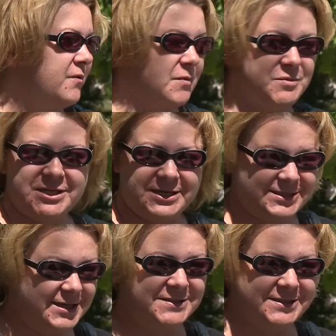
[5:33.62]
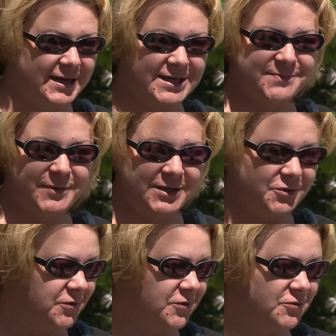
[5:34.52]
Вообще родились в Тирасполе,
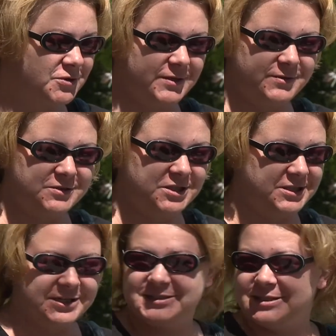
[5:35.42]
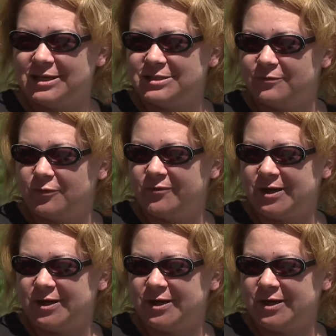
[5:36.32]
но уже 14 лет живем в